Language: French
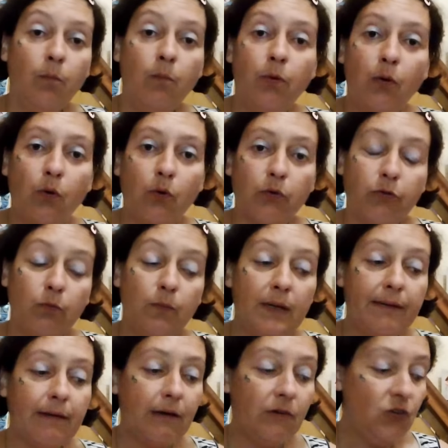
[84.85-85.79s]
Bon, ce
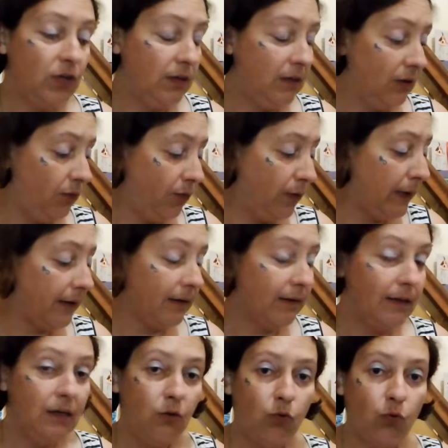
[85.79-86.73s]
matin, j'ai été
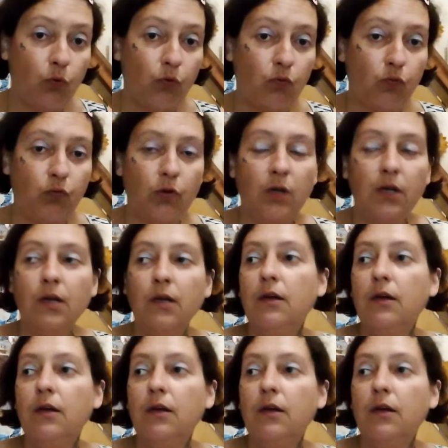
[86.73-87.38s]
faire des courses.